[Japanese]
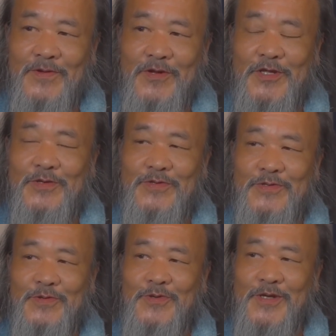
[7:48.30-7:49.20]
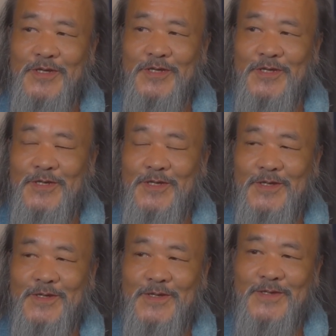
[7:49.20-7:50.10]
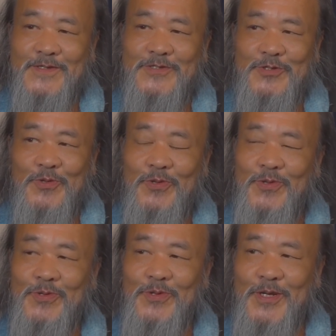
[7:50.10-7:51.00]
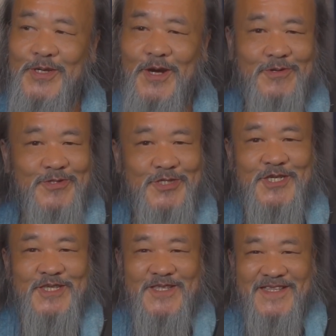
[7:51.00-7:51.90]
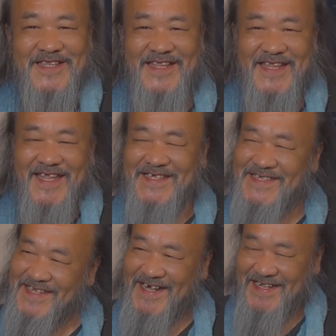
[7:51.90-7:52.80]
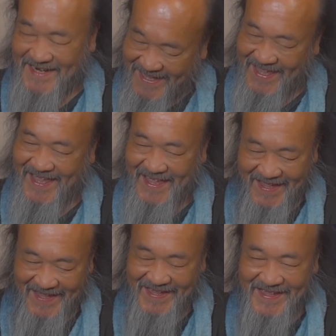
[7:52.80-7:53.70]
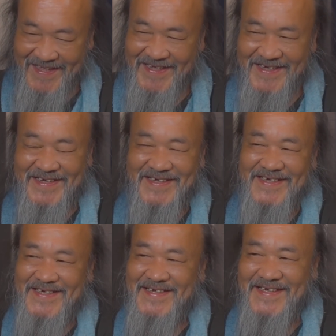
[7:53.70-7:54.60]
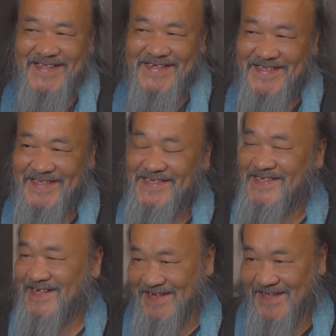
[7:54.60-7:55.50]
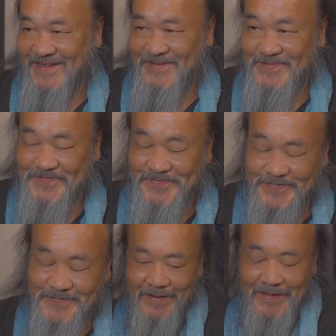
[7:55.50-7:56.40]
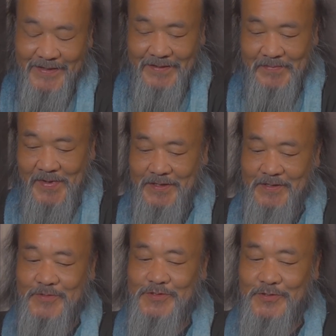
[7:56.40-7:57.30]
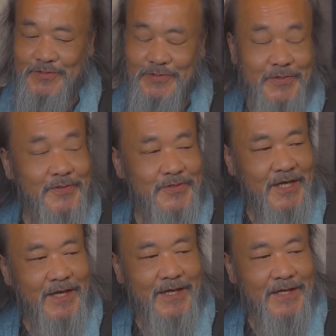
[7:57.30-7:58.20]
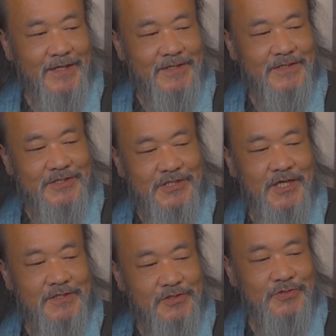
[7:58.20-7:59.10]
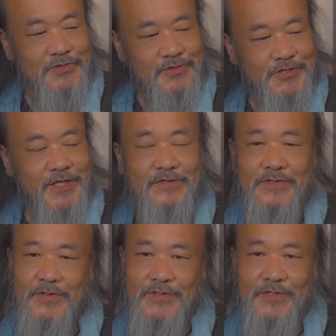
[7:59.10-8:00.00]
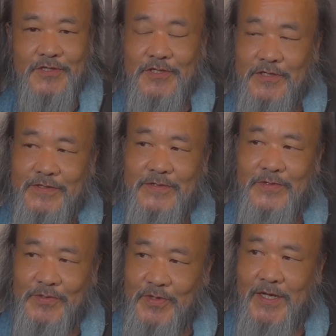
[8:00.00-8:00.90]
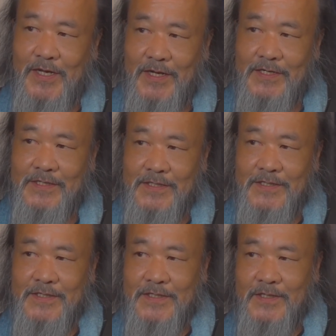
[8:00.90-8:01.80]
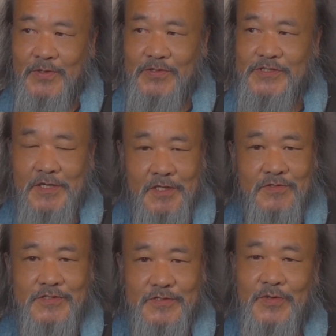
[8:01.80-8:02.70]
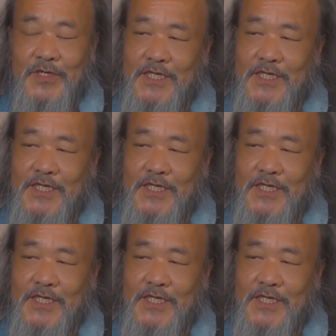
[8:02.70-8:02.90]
理由のない証拠のない確信ですかね何ですかねまあでもそういうところで次元上昇していくよっていうことがこの先のストー